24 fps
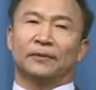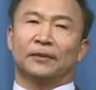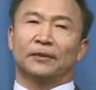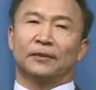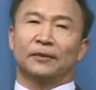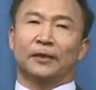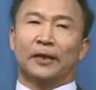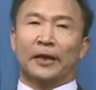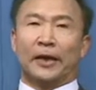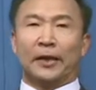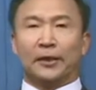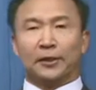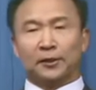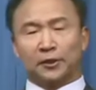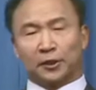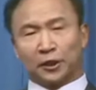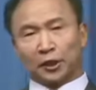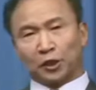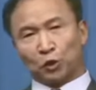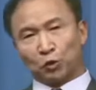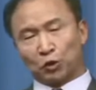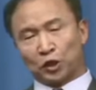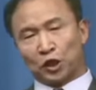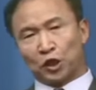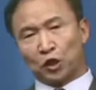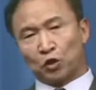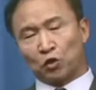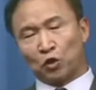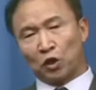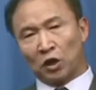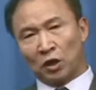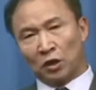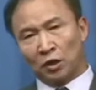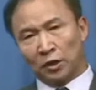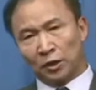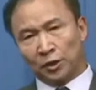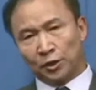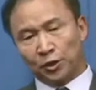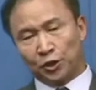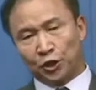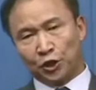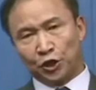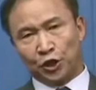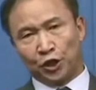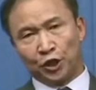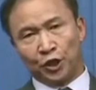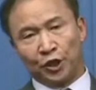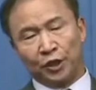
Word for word: 哎，这就是说，以